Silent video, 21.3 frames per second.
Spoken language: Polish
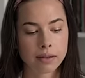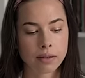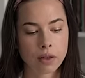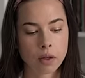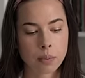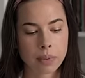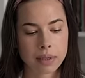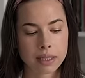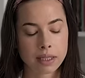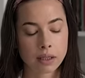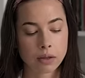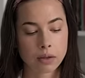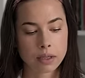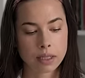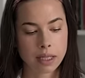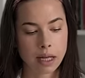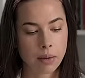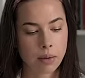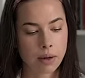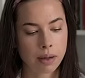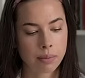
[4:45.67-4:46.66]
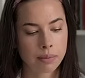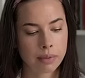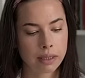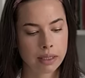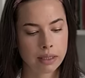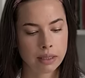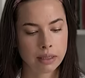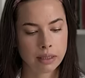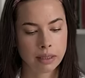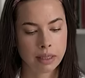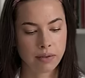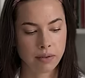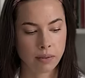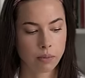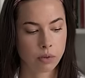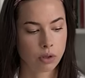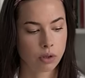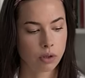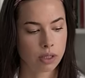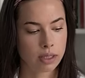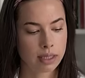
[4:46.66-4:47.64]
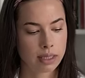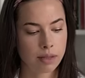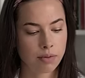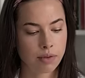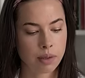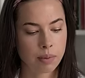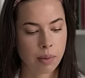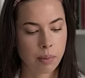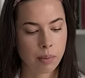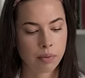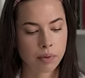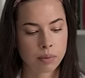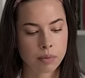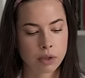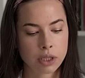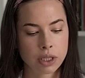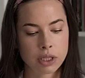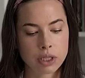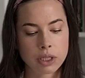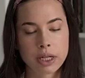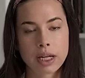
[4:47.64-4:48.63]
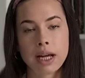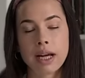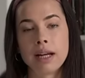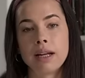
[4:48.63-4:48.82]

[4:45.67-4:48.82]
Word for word: Tę opaskę dostałam, e, nie wiem co to jest za firma, powiem szczerze,